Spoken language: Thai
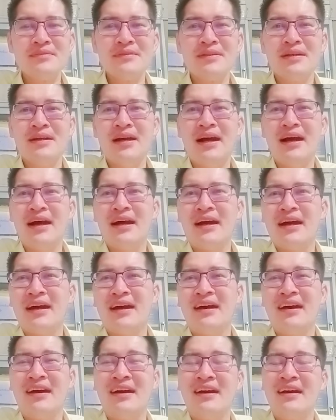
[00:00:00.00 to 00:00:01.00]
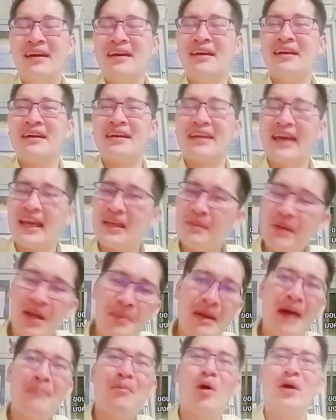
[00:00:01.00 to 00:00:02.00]
อ่า แกยังไม่ได้
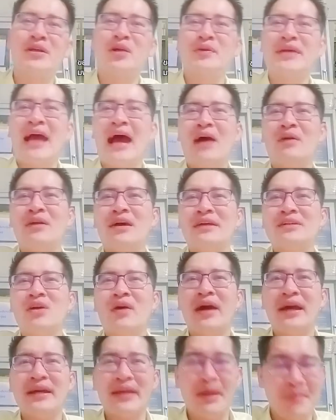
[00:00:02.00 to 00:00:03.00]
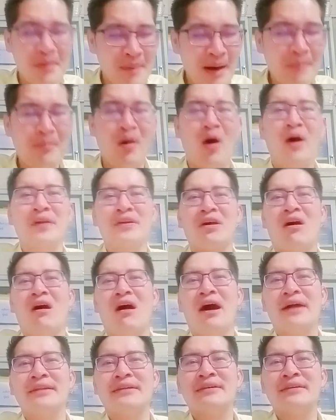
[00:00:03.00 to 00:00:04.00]
พักผ่อนยาวๆ เลย ต้องให้แกไปพักผ่อนก่อ
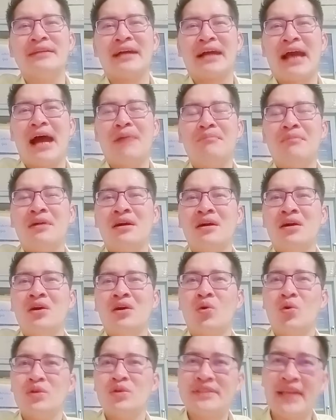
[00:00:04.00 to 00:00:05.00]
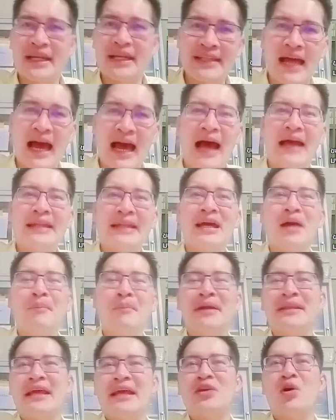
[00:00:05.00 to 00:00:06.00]
นนะครับ คุณเศรษฐาเนี่ยก็เป็
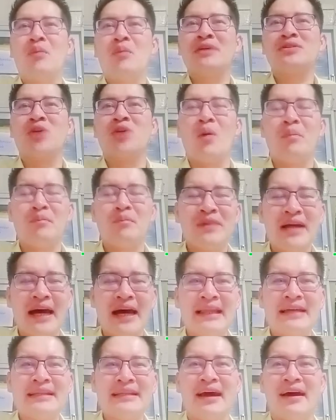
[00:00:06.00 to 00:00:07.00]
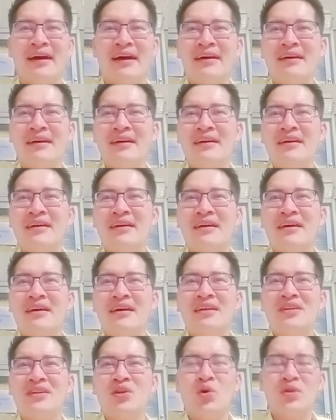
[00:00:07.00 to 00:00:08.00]
นนายกมาสองเดือนแล้วเนี่ย
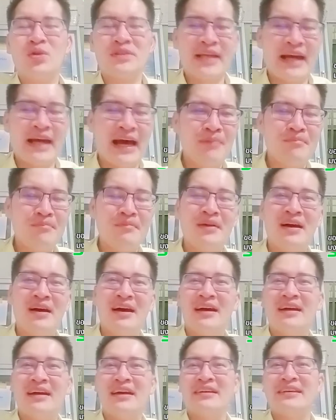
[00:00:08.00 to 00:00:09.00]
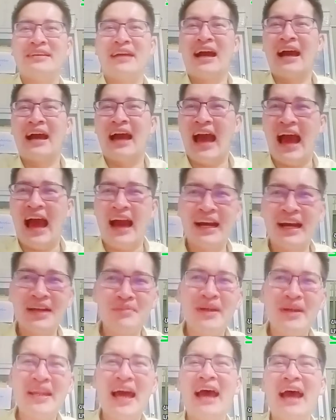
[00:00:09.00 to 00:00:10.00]
ดูสิครับ ยังหาเงิน
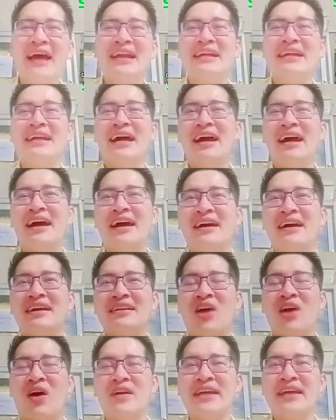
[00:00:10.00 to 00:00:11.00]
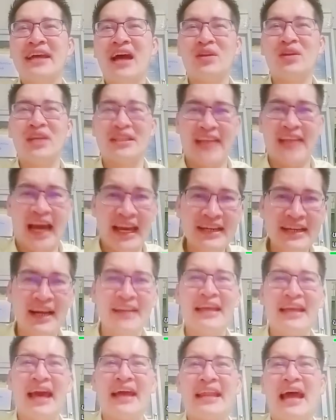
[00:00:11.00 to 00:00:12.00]
ไม่ได้เลยนะฮะ ตอนนี้เอาแต่ใช้เงิน
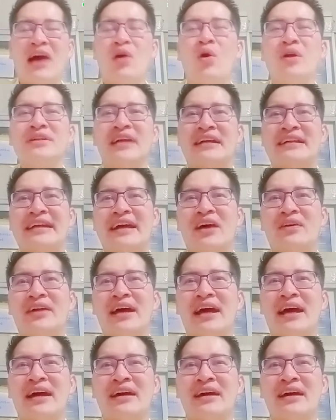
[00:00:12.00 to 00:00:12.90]
แน่นะโคตรอย่างเดียวนะฮะ